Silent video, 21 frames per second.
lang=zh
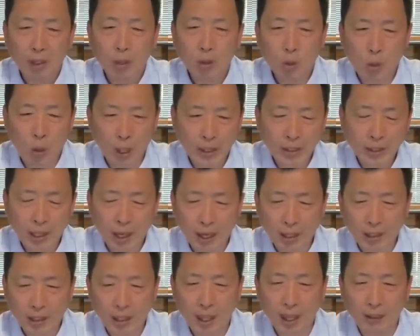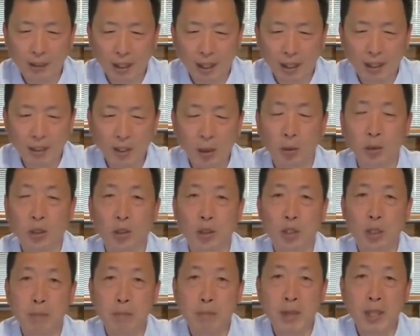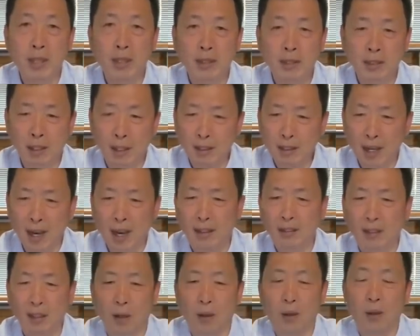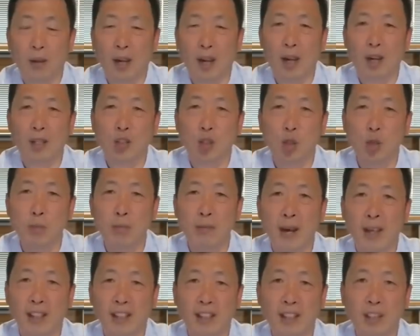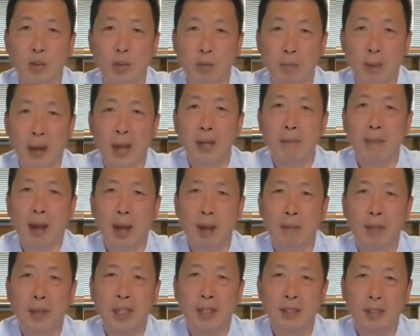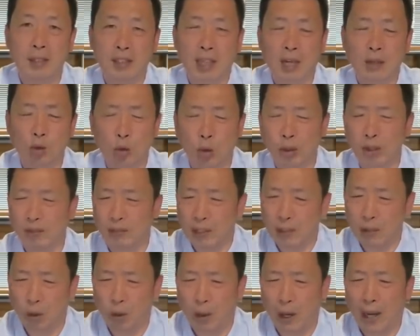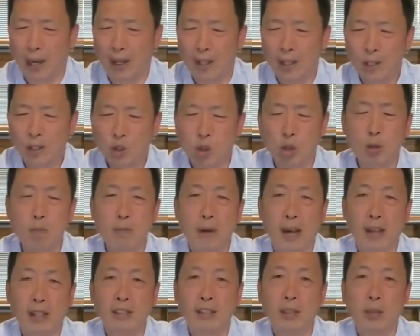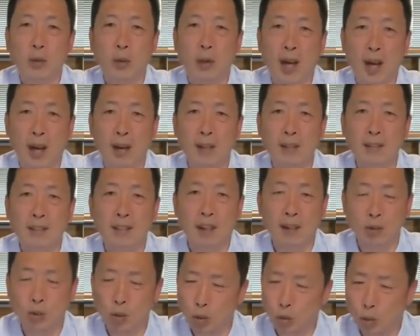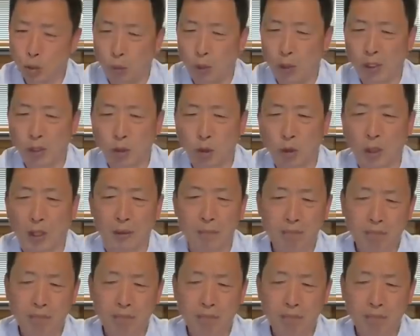官场上呢，又都是明争暗斗啊，充满了那种拍马屁、站队文化，充满了那种肮脏与龌龊。